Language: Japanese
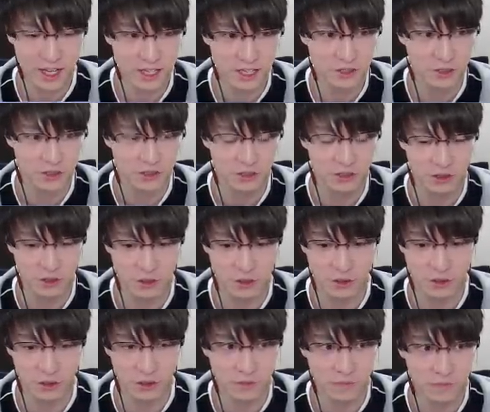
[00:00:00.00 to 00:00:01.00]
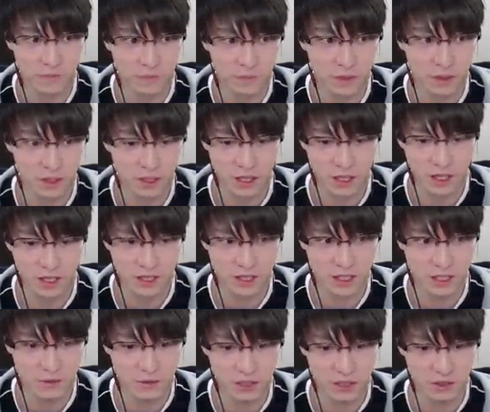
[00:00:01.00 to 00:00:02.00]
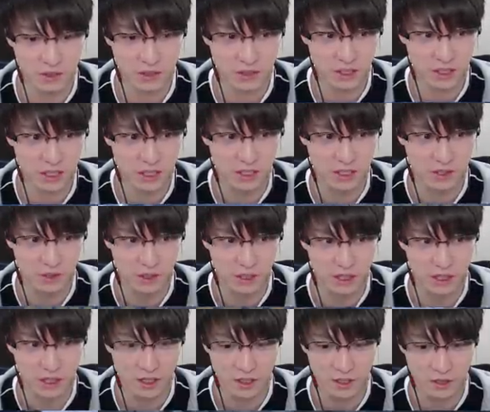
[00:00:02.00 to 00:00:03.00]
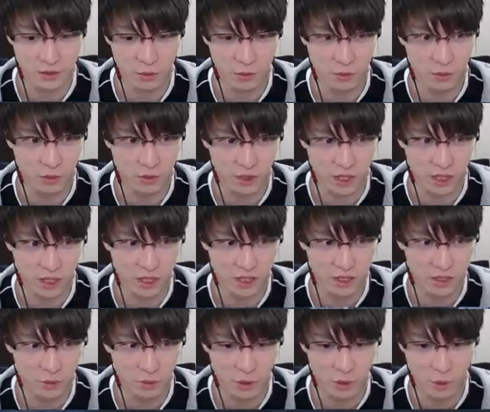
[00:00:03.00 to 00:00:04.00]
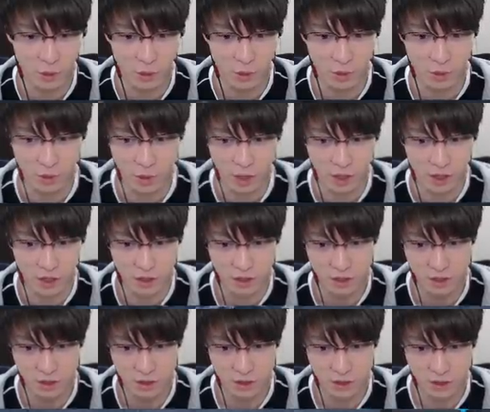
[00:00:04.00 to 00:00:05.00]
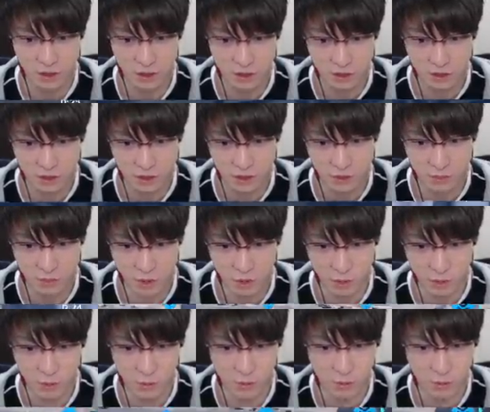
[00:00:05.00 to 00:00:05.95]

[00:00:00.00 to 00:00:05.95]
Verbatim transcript: 除すると、なんか勝手に売ってくれるらしいんですよね。オートで。ほらほらほらほら。まあ、この